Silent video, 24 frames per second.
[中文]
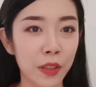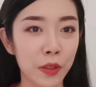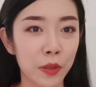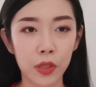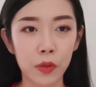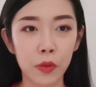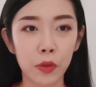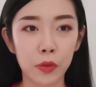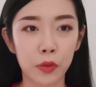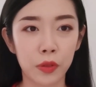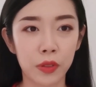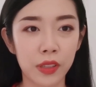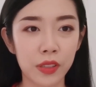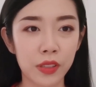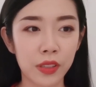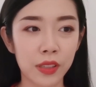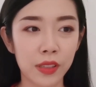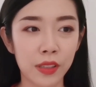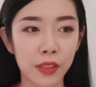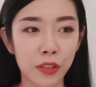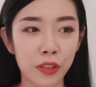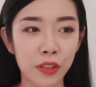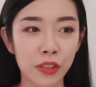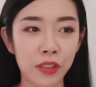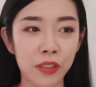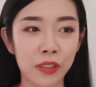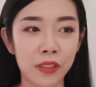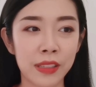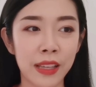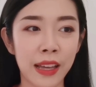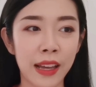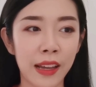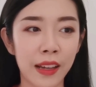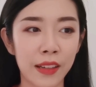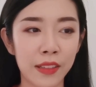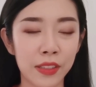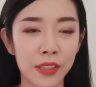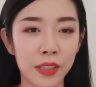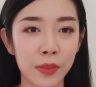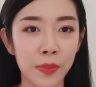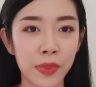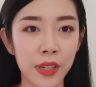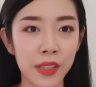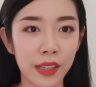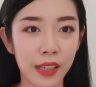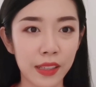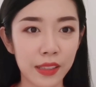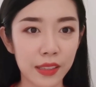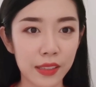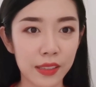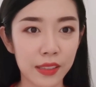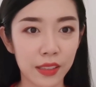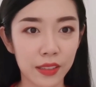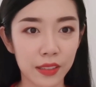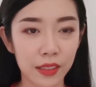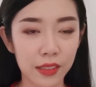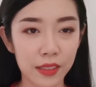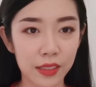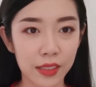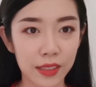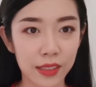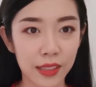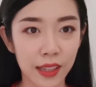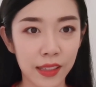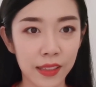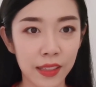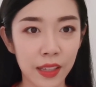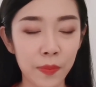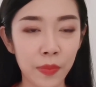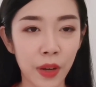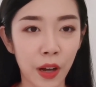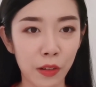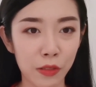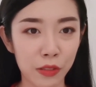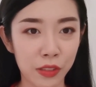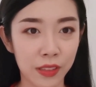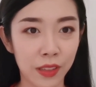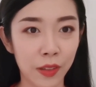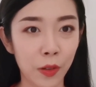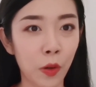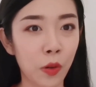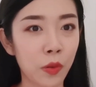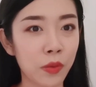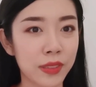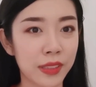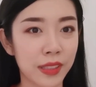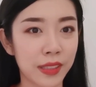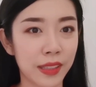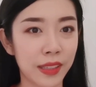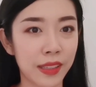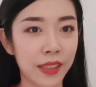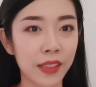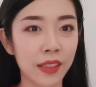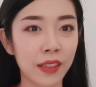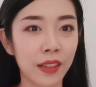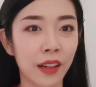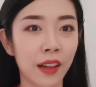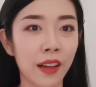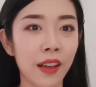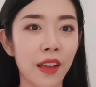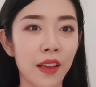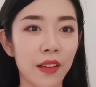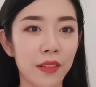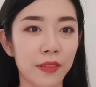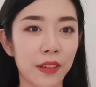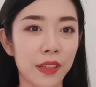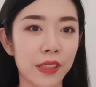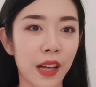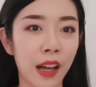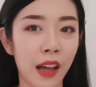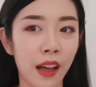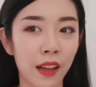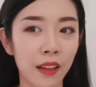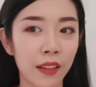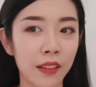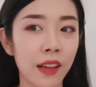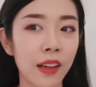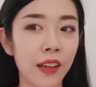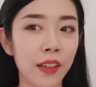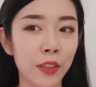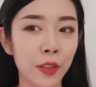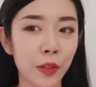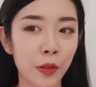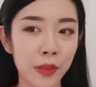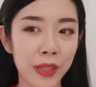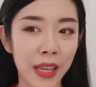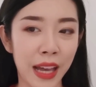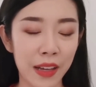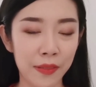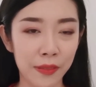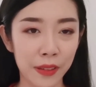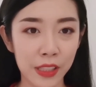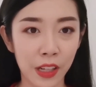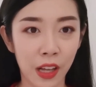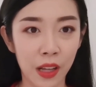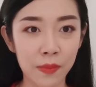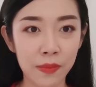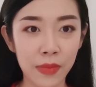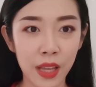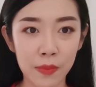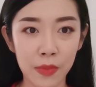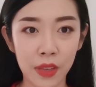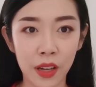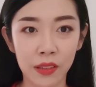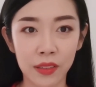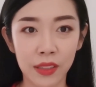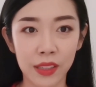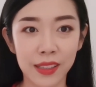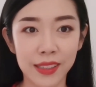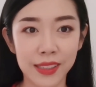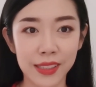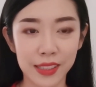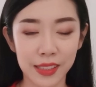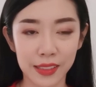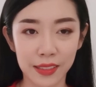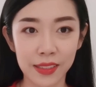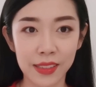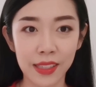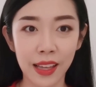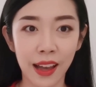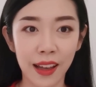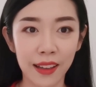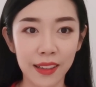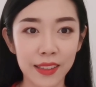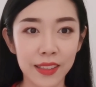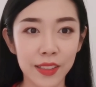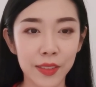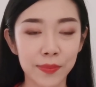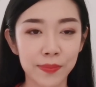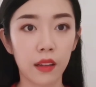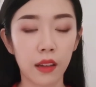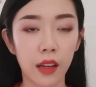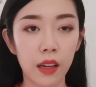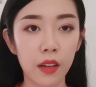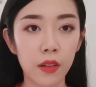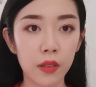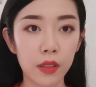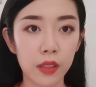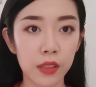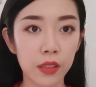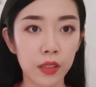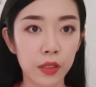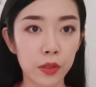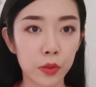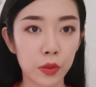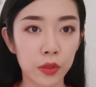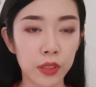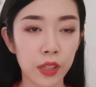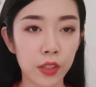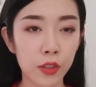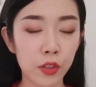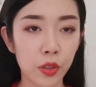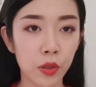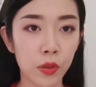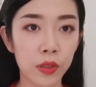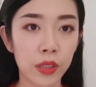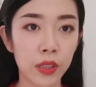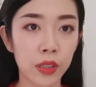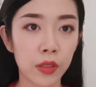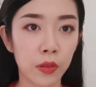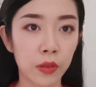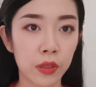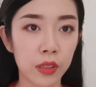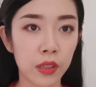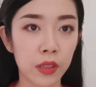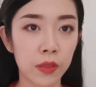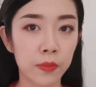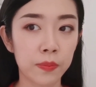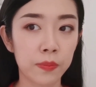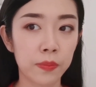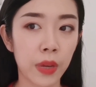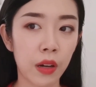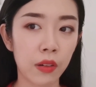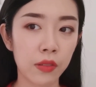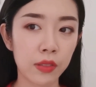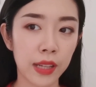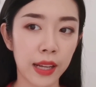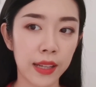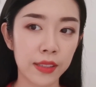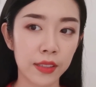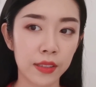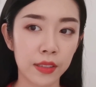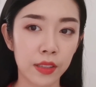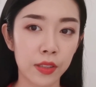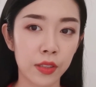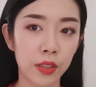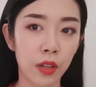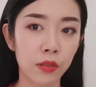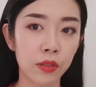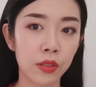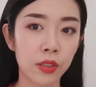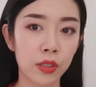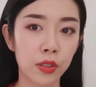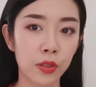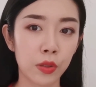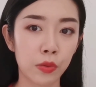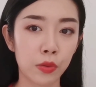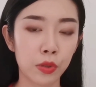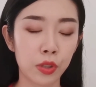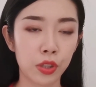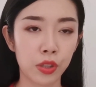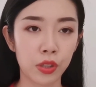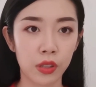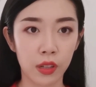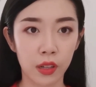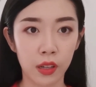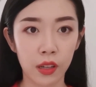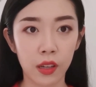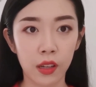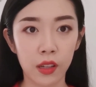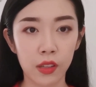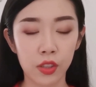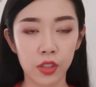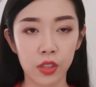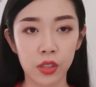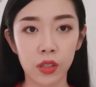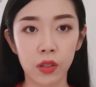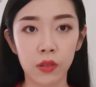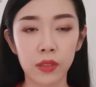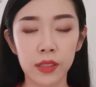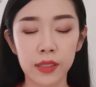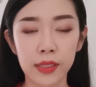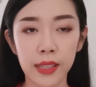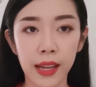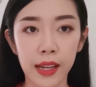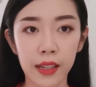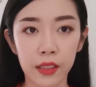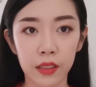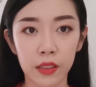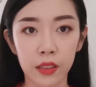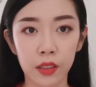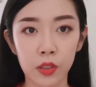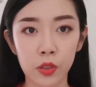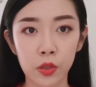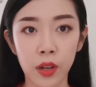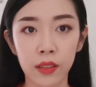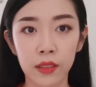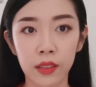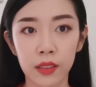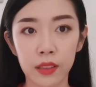所以我觉得这个是在即便在疫情的期间，也保证了空姐的一个非常优雅、非常曼妙的一个形象。还有一个，昨天周一有一个爆炸性的消息，就是石油的价格